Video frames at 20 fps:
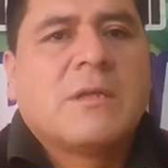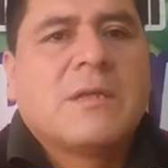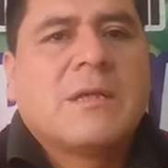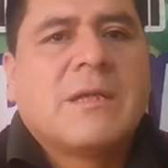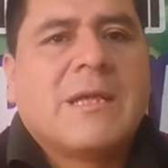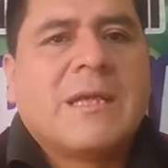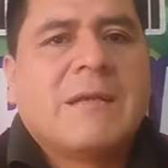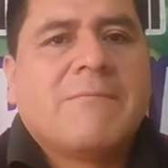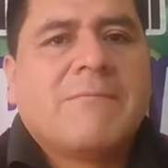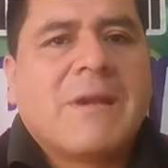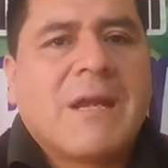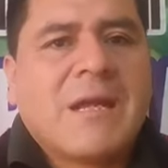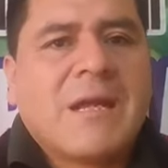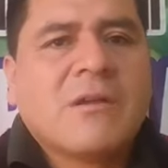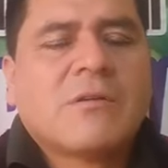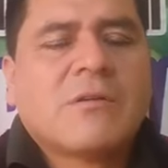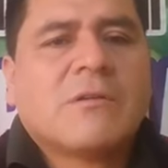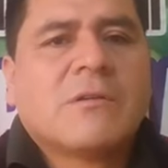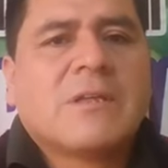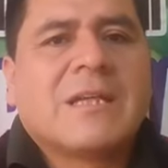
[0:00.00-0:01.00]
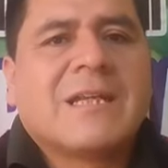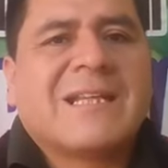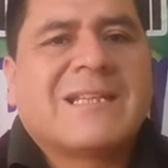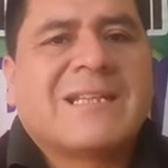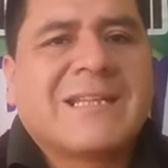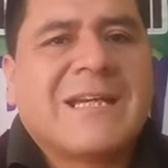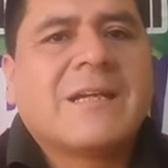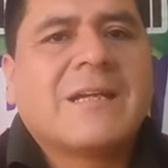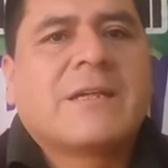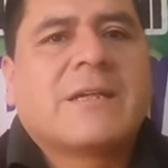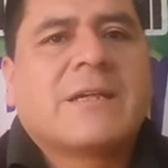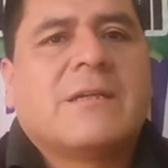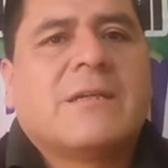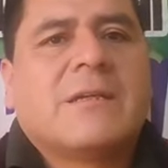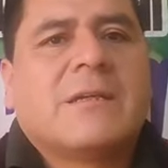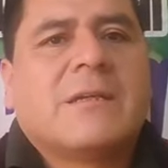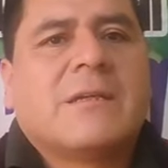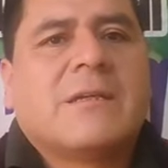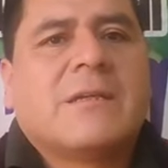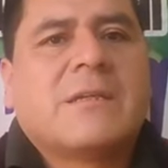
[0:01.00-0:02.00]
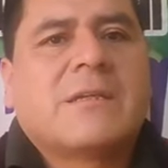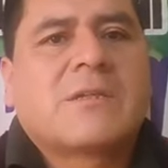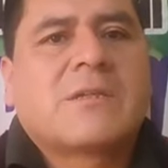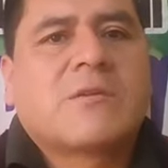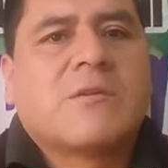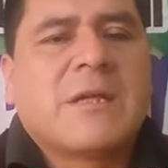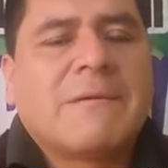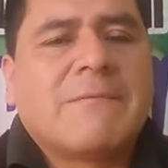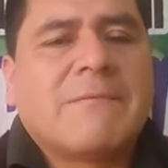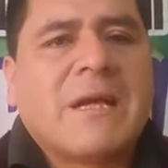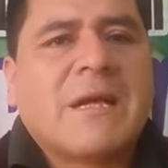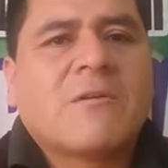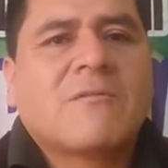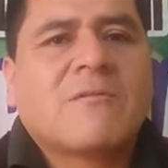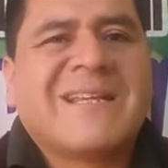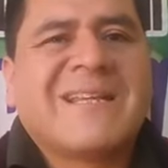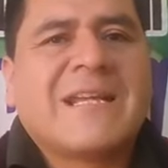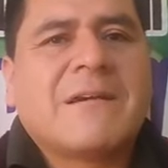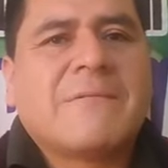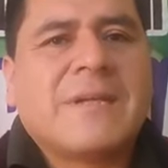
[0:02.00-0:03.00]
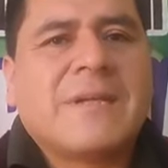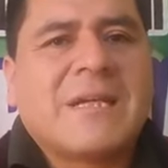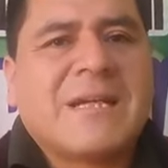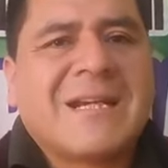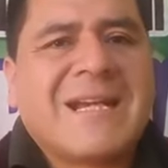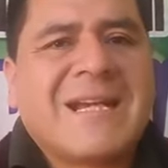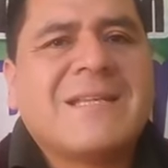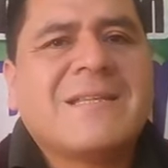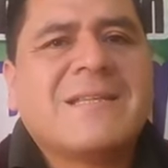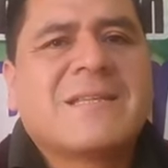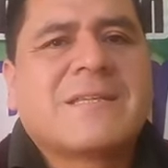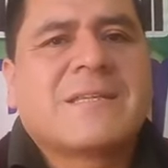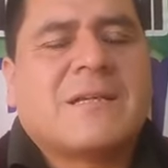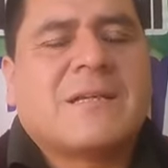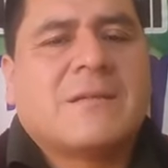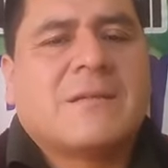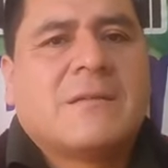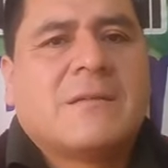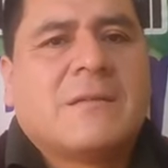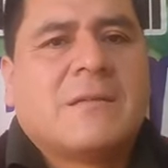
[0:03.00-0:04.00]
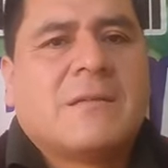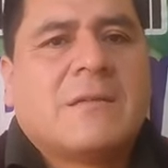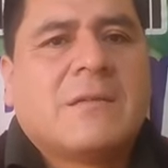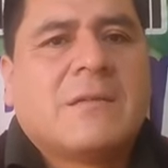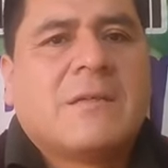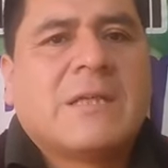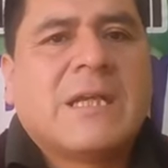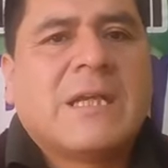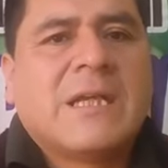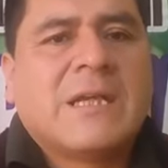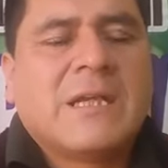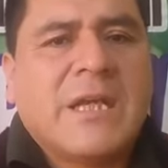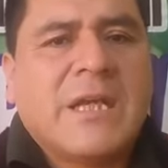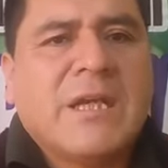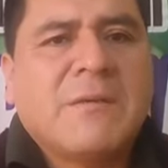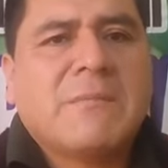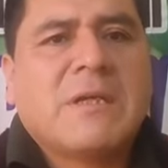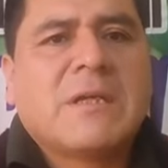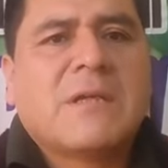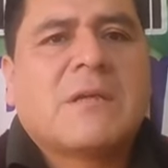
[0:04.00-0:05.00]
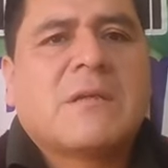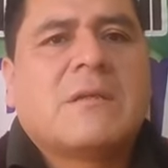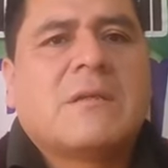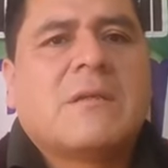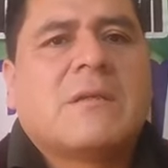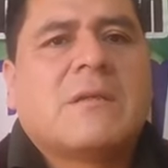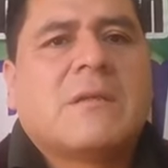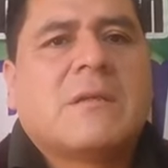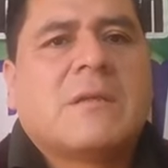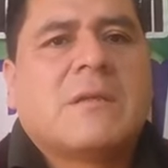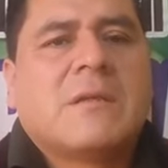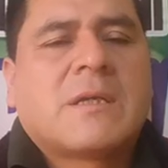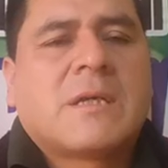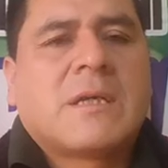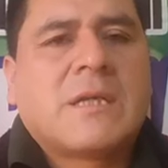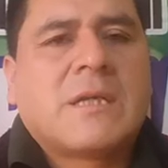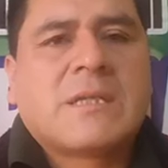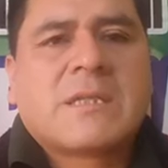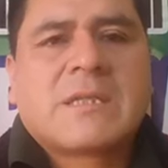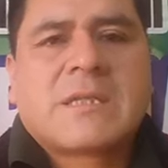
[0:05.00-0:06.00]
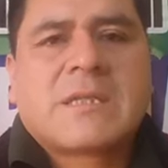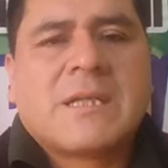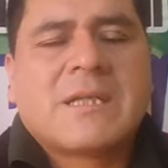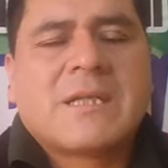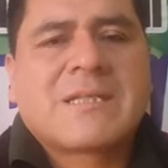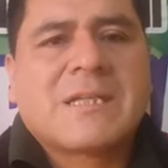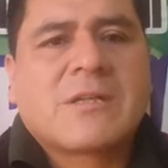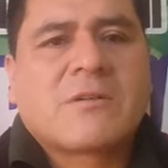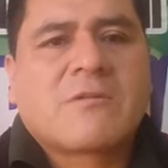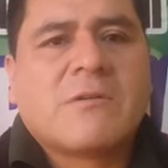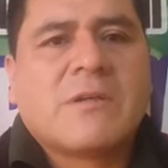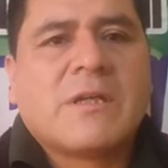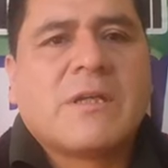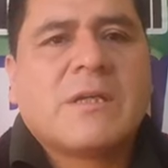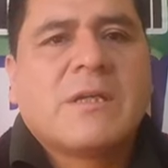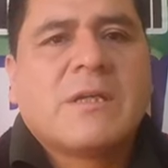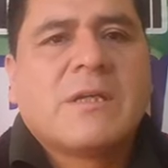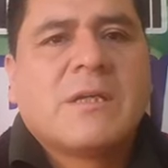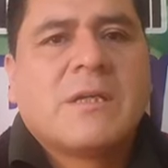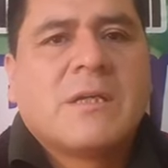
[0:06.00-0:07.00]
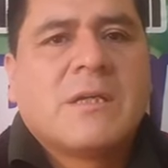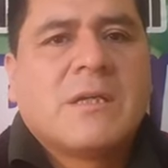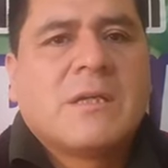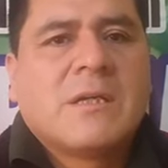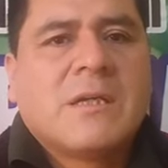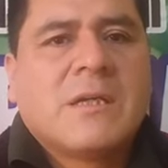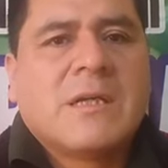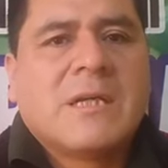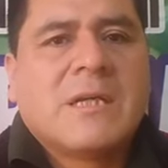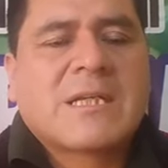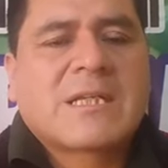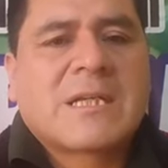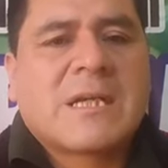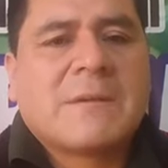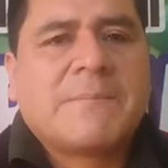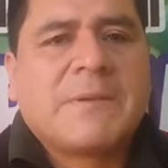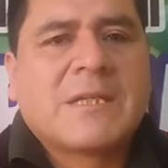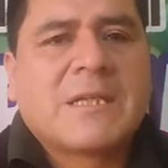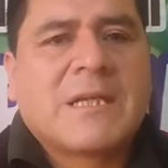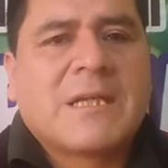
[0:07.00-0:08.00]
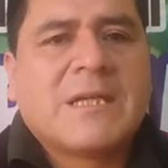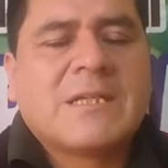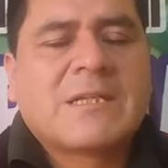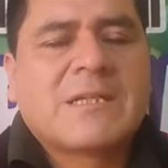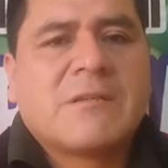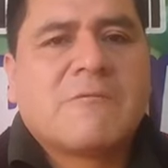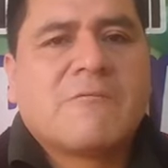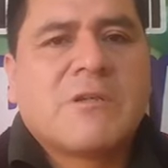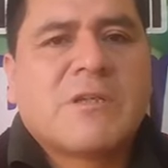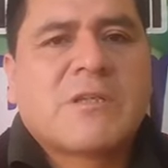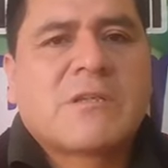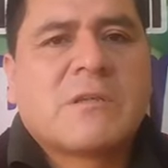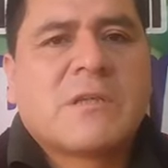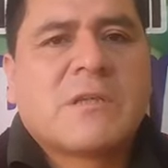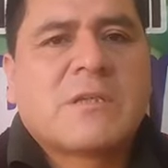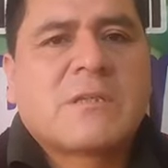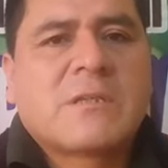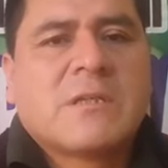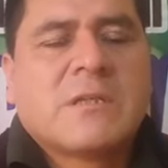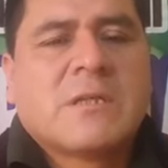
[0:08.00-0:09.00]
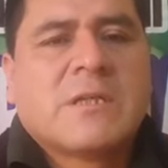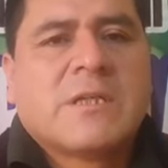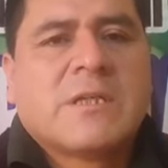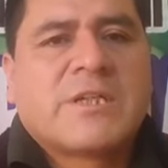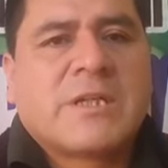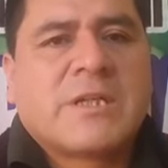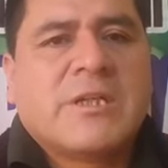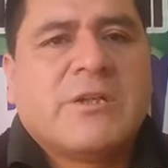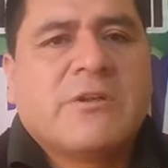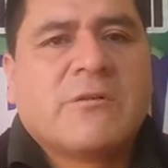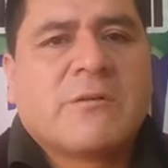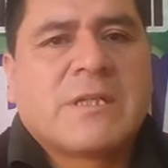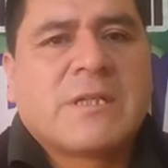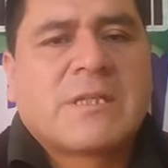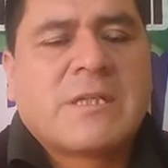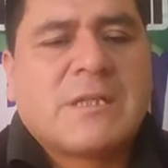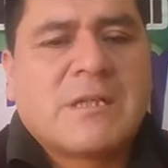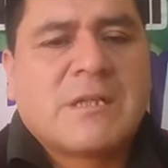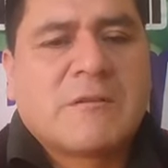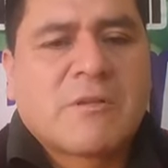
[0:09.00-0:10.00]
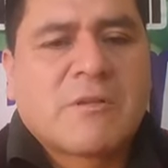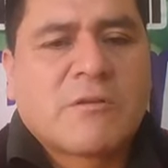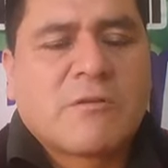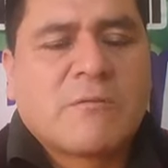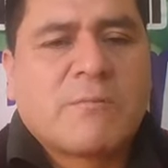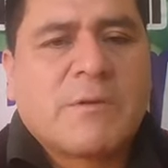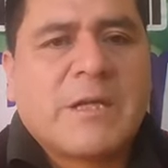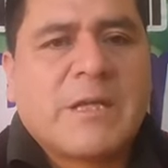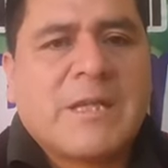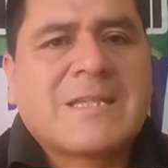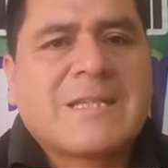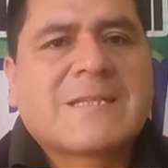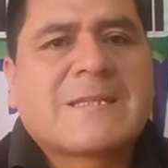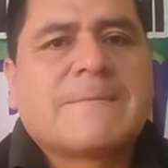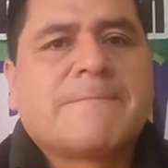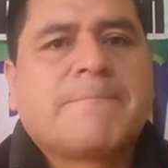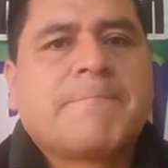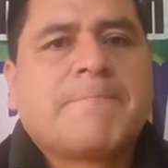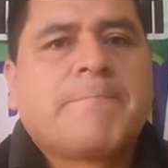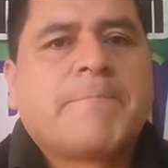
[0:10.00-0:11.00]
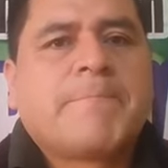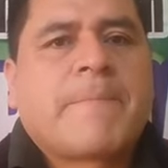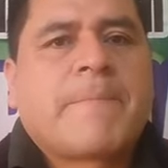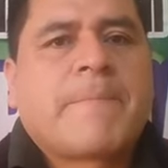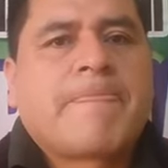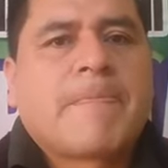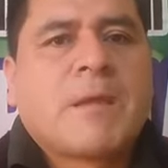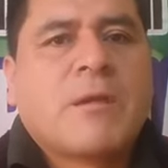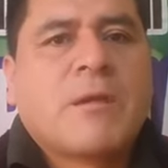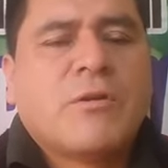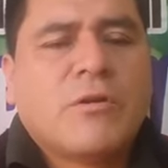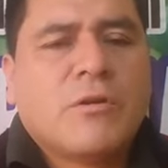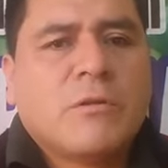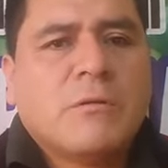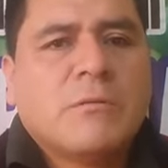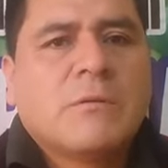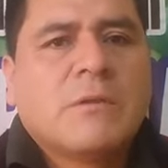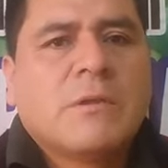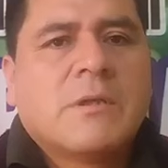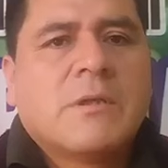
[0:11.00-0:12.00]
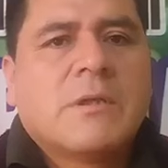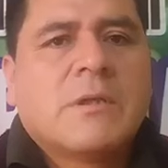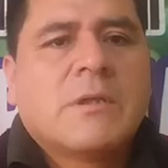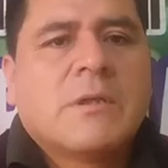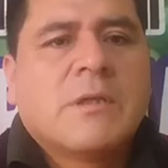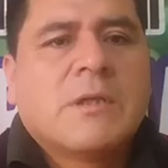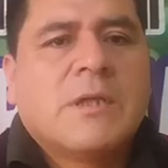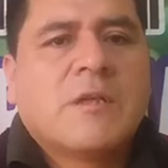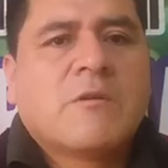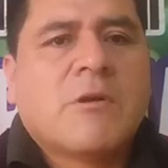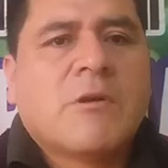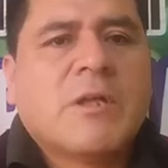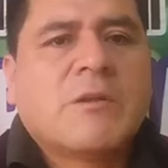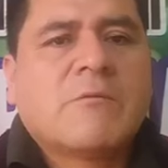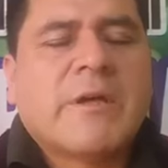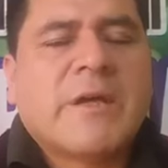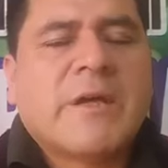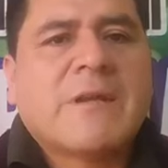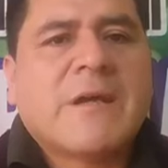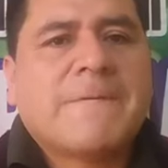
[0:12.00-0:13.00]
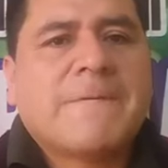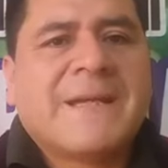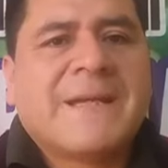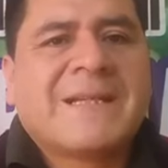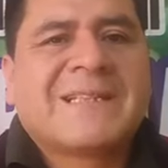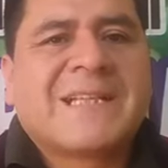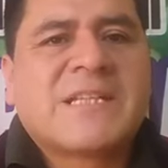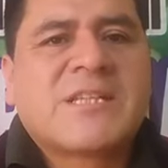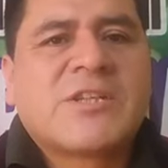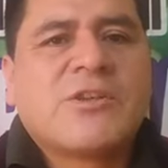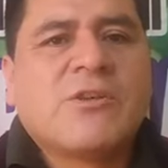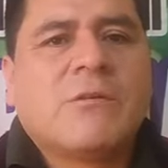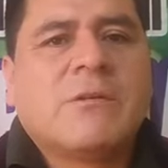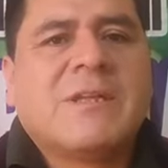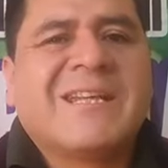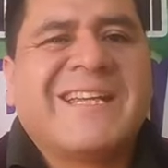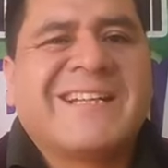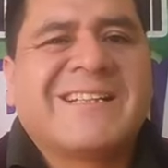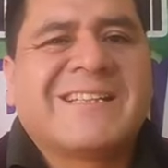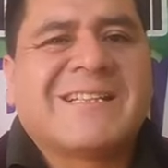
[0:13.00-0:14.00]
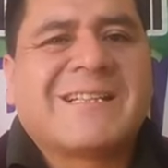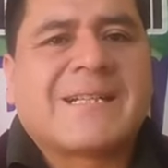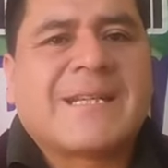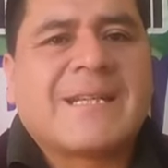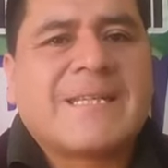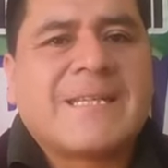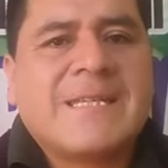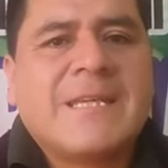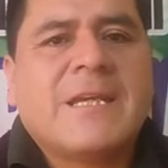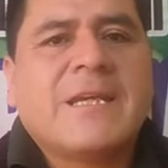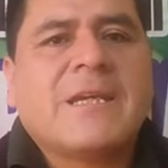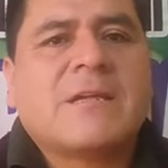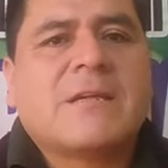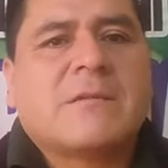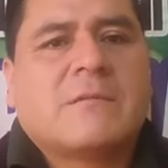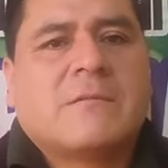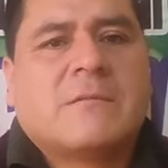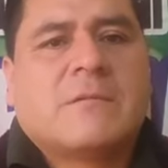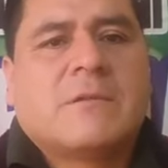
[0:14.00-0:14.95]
el blanco del ataque, son el blanco de la venganza del crimen que se desarrolla en las capitales de nuestras regiones y de nuestro país, ¿no? Y cuando hay una afectación directa recién,